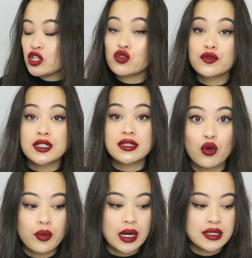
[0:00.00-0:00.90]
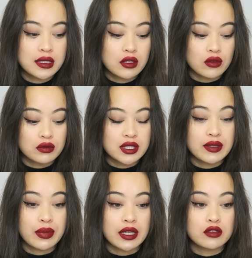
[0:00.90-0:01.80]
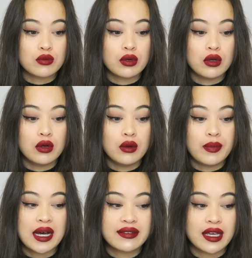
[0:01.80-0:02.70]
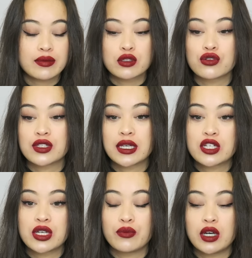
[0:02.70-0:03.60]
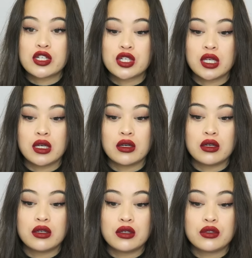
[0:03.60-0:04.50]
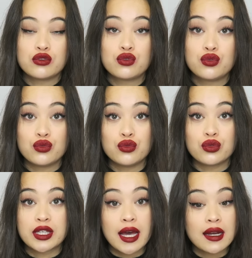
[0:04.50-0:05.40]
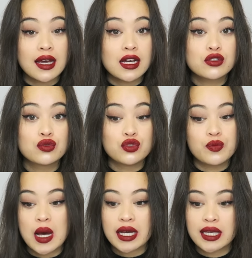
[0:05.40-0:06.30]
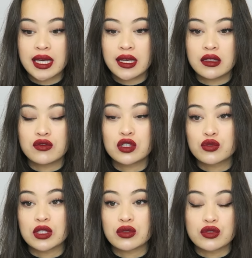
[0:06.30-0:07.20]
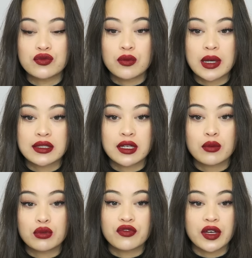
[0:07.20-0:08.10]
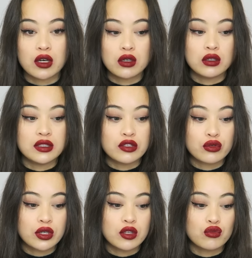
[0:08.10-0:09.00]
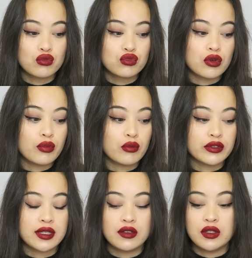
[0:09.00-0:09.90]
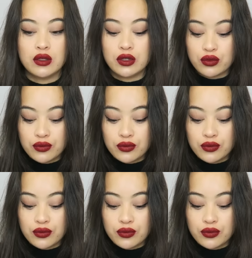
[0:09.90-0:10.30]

Et je trouve ça trop pratique quand vous êtes par exemple euh, par terre parce que je sais que chez moi, j'ai euh, du carrelage ou du parquet et des fois, je m'assois souvent par terre pour faire euh, des trucs et tout, soit pour monter des vidéos et